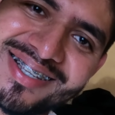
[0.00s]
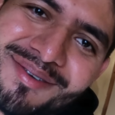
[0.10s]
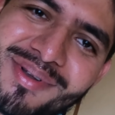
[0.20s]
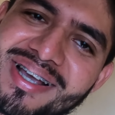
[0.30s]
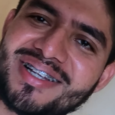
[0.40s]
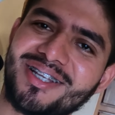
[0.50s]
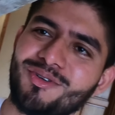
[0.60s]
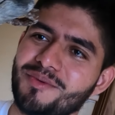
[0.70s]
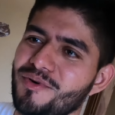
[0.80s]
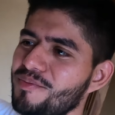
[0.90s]
Así que por acá
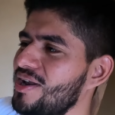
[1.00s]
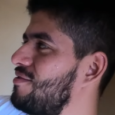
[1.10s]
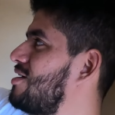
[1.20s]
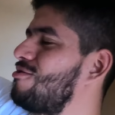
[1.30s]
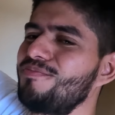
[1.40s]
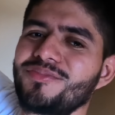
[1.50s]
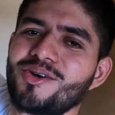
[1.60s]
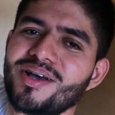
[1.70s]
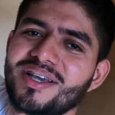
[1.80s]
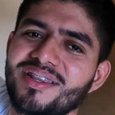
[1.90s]
está tu arpón, mira viejo,
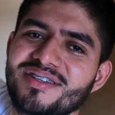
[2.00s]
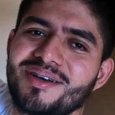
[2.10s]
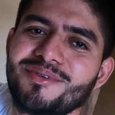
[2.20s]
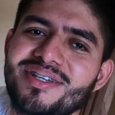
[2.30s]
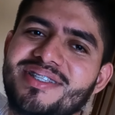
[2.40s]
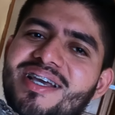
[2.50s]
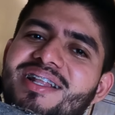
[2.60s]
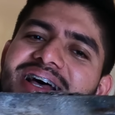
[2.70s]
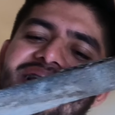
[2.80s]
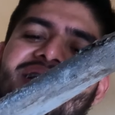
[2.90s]
con el que iniciamos este
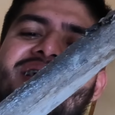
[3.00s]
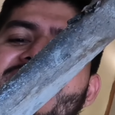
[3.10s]
canal.